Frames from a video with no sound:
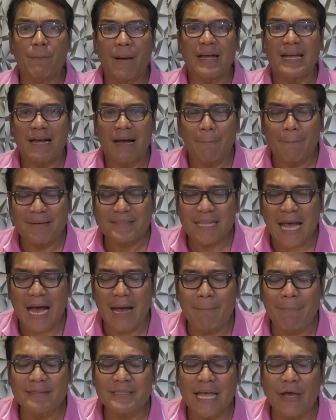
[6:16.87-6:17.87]
pag habang,
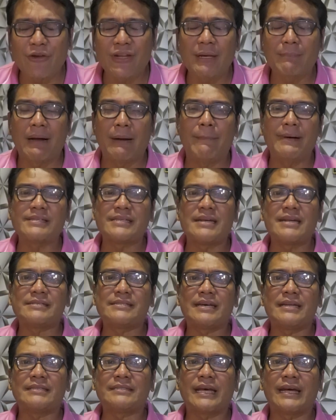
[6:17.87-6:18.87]
habang tayo inababasa
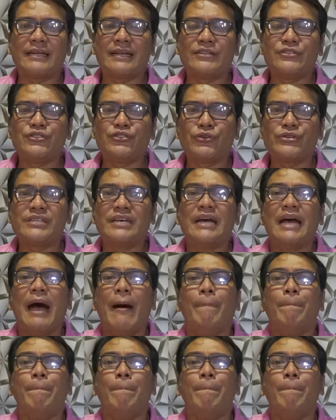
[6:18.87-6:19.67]
ng salita ng Diyos,